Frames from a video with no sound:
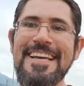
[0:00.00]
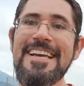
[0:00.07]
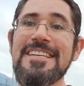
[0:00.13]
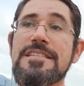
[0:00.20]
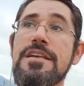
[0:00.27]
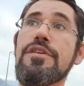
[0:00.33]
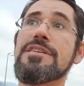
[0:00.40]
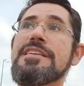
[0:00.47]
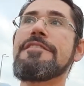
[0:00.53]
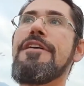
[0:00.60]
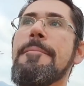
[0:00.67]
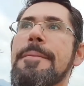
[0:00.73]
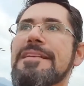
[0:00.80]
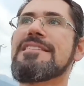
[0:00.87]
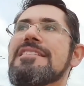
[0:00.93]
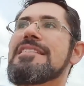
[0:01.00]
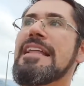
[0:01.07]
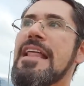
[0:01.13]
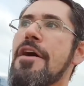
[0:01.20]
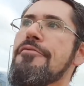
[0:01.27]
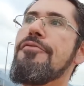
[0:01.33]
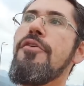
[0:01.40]
Se você vai pesquisar
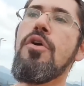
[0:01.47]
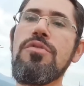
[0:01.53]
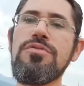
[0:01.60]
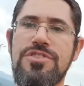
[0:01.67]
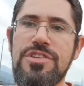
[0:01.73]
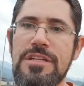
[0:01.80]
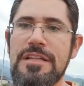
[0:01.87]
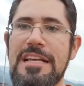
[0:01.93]
na fonte,